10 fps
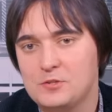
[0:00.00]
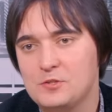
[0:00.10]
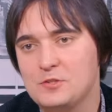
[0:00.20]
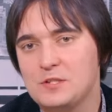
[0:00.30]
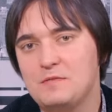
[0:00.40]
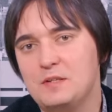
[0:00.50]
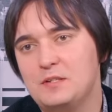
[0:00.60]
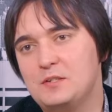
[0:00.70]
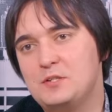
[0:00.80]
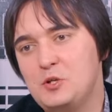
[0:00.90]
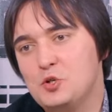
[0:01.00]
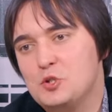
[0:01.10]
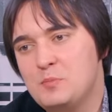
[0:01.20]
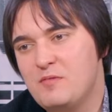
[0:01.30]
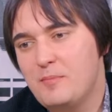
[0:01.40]
же, называть это
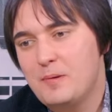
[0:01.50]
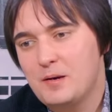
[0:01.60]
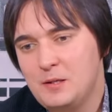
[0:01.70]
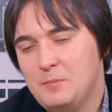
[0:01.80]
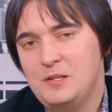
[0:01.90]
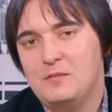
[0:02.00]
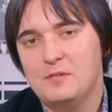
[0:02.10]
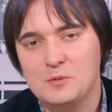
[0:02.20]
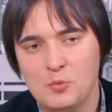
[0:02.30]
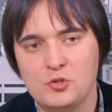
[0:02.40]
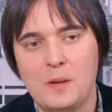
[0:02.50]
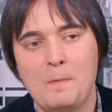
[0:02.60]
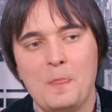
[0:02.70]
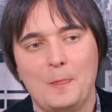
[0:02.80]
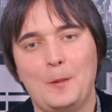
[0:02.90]
серьезными выборами невозможно,
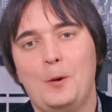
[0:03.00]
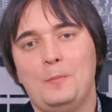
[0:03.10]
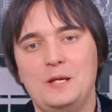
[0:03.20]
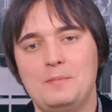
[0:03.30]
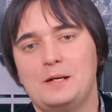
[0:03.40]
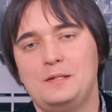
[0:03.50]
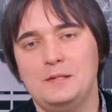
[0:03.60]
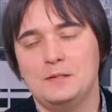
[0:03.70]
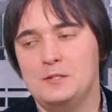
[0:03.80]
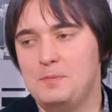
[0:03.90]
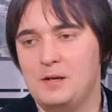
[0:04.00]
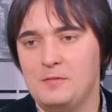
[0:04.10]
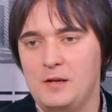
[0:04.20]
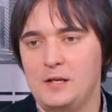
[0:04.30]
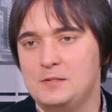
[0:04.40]
но мне бы хотелось
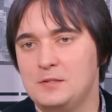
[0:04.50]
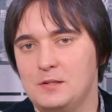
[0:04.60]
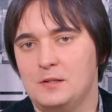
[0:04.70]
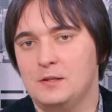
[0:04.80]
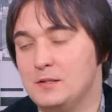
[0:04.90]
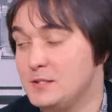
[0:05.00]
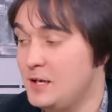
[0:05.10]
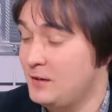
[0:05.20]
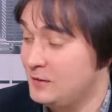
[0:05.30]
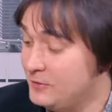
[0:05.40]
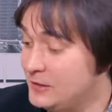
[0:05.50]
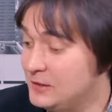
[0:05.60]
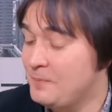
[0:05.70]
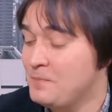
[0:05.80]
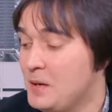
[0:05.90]
поговорить э, с Арне
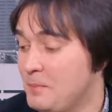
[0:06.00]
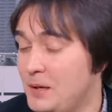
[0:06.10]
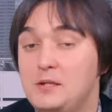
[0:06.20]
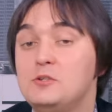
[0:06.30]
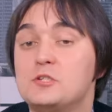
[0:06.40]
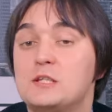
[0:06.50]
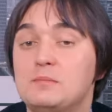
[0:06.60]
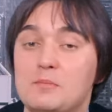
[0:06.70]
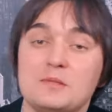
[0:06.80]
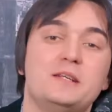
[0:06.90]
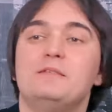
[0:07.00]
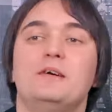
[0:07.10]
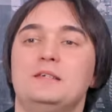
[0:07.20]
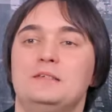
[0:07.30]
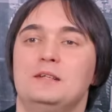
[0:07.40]
Ведло, политическим
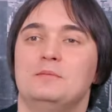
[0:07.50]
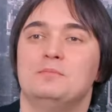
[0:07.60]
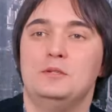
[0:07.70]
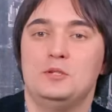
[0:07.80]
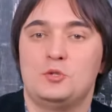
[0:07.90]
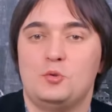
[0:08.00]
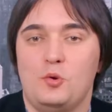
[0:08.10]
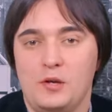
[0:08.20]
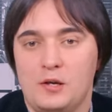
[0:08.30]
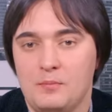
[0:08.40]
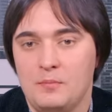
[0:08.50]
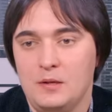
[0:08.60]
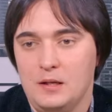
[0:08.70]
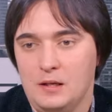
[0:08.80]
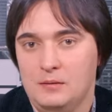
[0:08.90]
обозревателем, историком
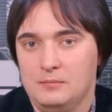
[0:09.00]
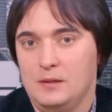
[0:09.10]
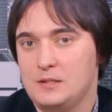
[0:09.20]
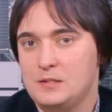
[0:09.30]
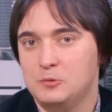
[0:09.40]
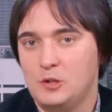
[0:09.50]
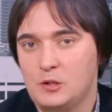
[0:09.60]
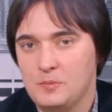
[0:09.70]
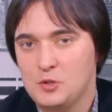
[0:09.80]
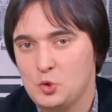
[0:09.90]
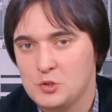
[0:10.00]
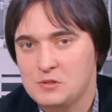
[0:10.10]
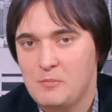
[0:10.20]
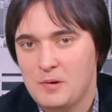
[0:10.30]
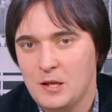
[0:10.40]
и экс-депутатом
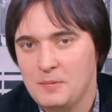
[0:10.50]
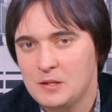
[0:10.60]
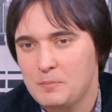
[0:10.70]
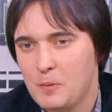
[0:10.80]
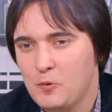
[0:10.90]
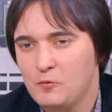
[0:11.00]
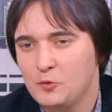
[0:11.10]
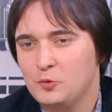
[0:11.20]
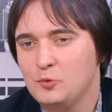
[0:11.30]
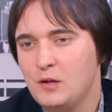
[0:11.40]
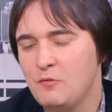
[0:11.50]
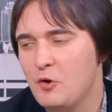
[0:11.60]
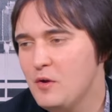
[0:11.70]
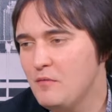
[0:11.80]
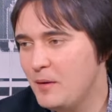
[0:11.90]
эстонского парламента по поводу того,
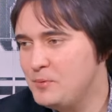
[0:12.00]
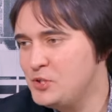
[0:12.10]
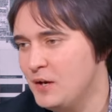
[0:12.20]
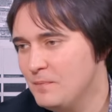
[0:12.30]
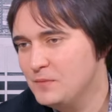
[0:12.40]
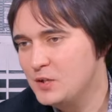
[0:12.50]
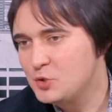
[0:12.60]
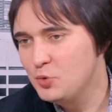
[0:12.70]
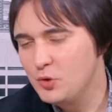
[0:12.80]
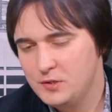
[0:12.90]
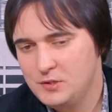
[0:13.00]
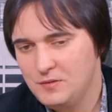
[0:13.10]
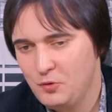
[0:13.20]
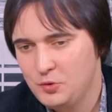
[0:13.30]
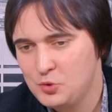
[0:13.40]
вообще, насколько
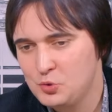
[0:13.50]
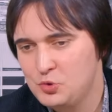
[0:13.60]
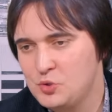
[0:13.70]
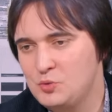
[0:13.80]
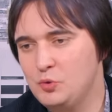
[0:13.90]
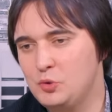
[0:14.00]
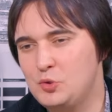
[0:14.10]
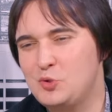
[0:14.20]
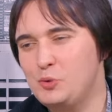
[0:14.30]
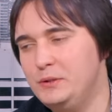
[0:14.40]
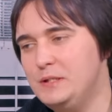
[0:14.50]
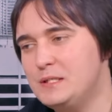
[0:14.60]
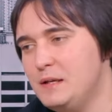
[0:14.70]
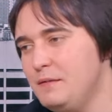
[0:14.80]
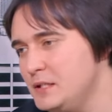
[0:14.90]
сегодня существует сколь
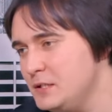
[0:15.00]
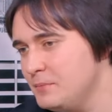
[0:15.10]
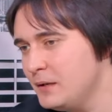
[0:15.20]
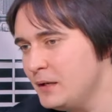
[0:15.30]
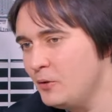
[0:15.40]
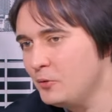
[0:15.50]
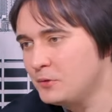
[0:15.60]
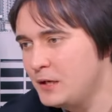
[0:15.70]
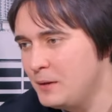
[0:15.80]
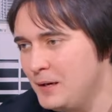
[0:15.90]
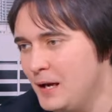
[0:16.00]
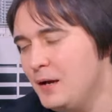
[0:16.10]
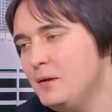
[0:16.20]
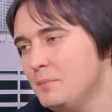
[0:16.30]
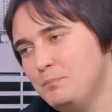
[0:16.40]
независимая от Кремля
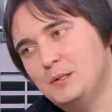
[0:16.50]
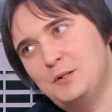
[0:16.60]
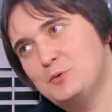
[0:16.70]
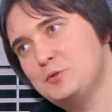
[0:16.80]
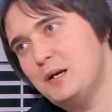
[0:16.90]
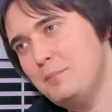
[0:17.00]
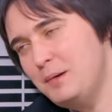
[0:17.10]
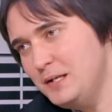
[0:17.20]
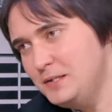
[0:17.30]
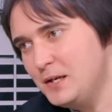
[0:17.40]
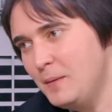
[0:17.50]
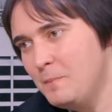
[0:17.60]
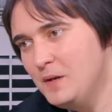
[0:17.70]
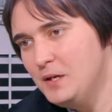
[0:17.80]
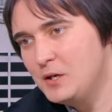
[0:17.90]
белорусская политика
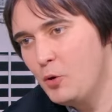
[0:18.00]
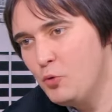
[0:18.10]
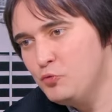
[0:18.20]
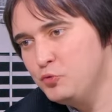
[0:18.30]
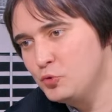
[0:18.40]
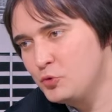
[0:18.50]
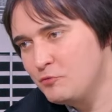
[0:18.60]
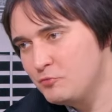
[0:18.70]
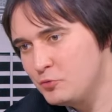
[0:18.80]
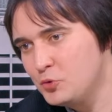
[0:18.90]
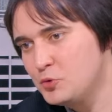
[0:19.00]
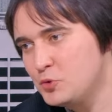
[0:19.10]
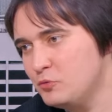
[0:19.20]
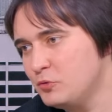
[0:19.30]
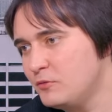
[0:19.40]
и какую функ-
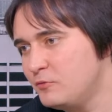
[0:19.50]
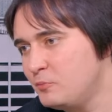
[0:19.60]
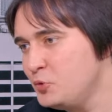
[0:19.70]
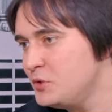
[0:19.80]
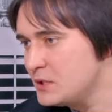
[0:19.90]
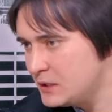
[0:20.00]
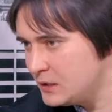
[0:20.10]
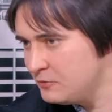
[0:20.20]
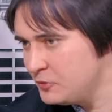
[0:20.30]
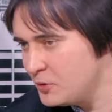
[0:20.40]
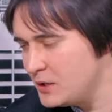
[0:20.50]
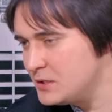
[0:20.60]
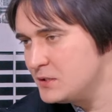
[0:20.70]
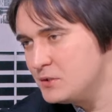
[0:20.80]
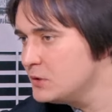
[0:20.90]
функцию вот в путинской
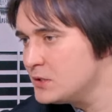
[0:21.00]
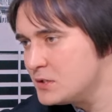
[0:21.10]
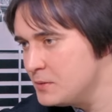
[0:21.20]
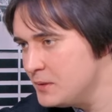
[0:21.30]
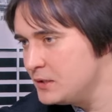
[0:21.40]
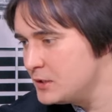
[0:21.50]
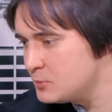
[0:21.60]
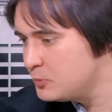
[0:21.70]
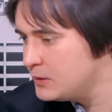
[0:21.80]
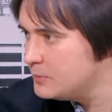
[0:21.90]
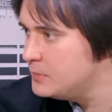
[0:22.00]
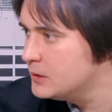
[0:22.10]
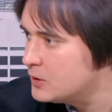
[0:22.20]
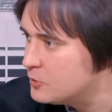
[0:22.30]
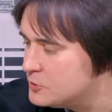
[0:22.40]
конфигурации сегодня занимает Республика
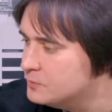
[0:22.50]
Беларусь.